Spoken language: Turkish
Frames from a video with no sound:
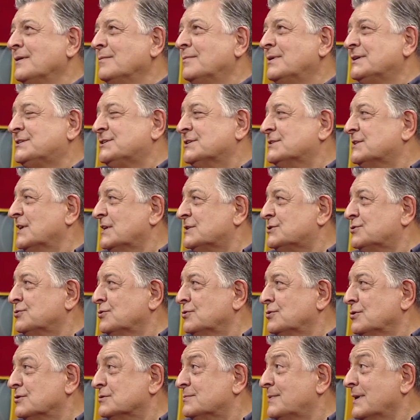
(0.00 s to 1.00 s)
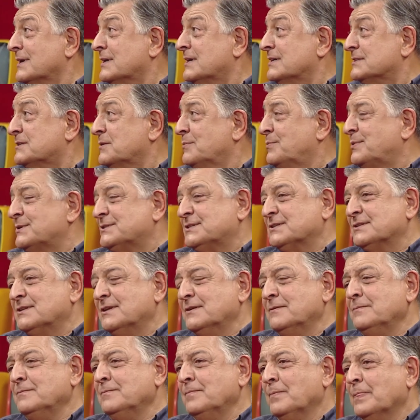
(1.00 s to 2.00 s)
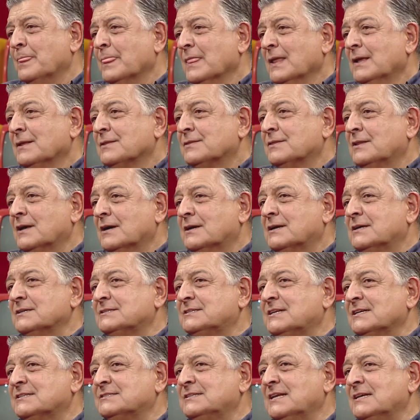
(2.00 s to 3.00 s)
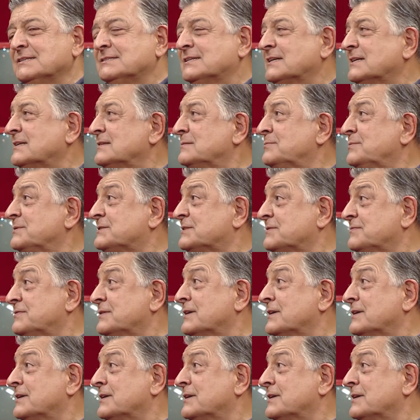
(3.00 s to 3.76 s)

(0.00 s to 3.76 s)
Beşiktaş'ta oynuyoruz. Ben Kasımpaşa'dayım. Dakika 88 1-0